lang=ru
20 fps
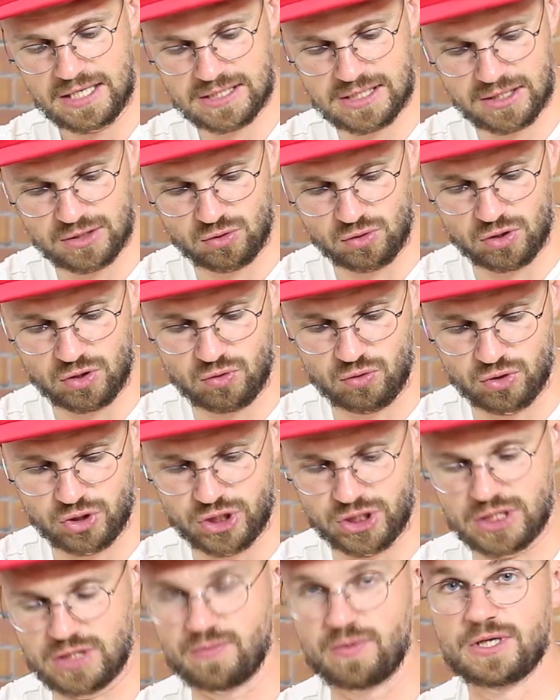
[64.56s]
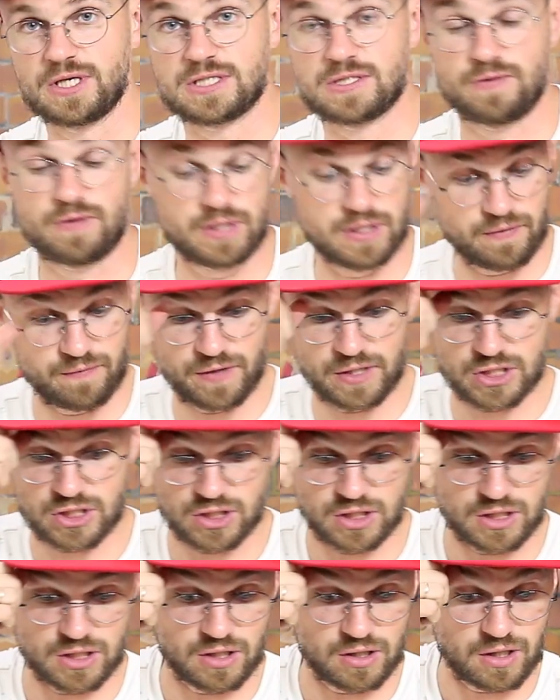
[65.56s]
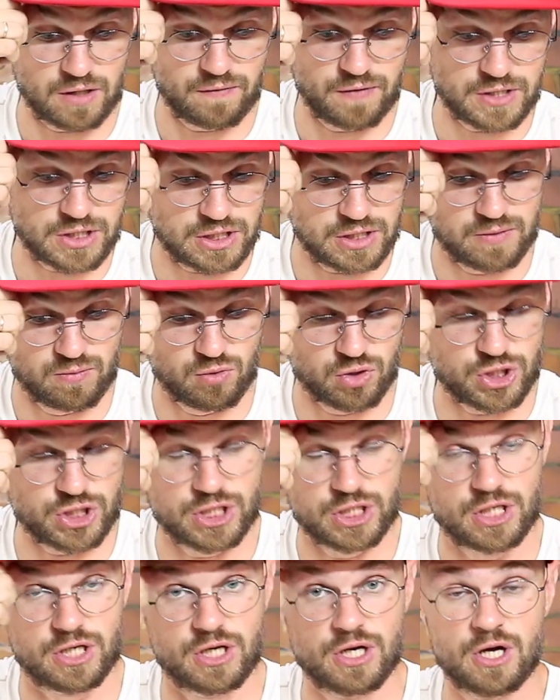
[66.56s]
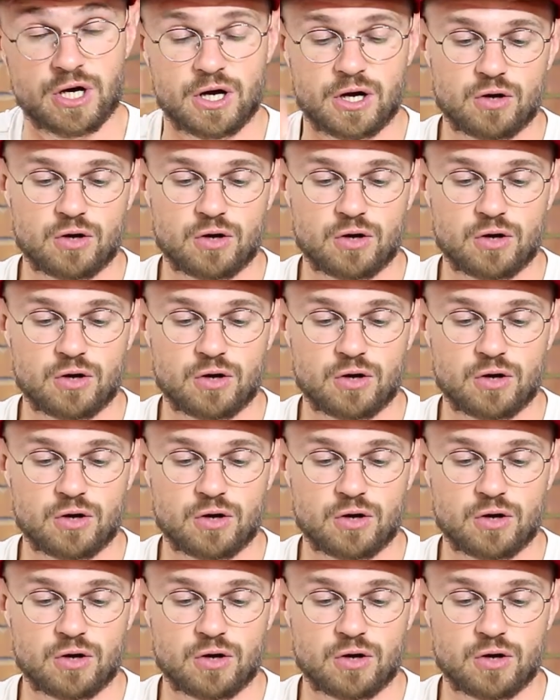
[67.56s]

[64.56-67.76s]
Если кто-то хочет себе действительно вечные, долговечные, мощные,